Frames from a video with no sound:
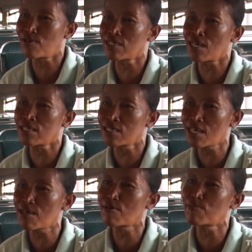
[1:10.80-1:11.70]
buat
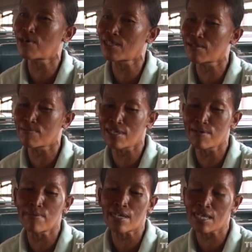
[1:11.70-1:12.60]
jajan sama buat beli
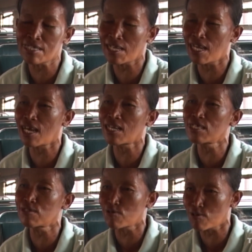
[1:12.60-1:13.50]
beras hari-hari
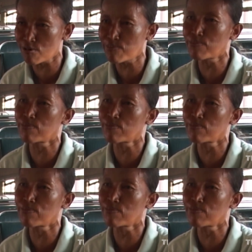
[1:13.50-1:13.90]
cukup